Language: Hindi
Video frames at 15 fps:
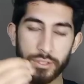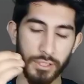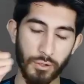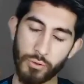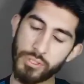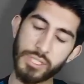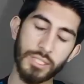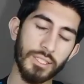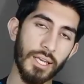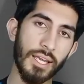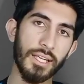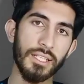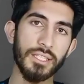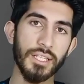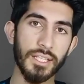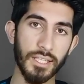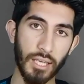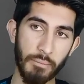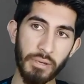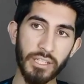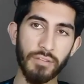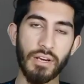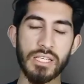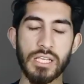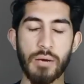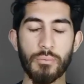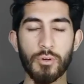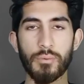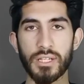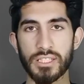ये हो सकता है कि ये गेमिंग डिवाइस
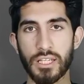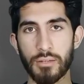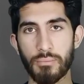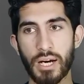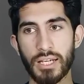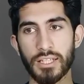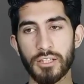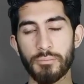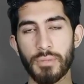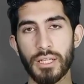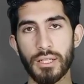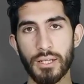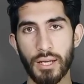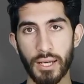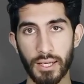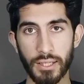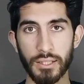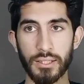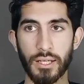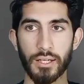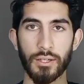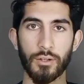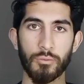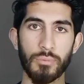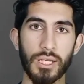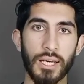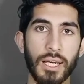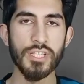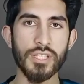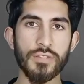आपको पाकिस्तानी मार्केट में नहीं देखने को
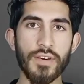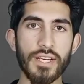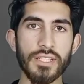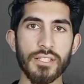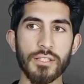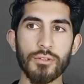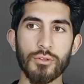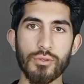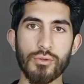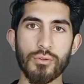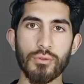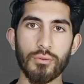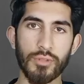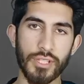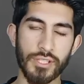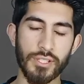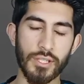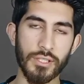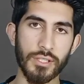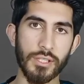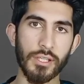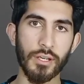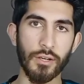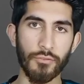मिले इस डिवाइस की दोस्तों कुछ इस तरह की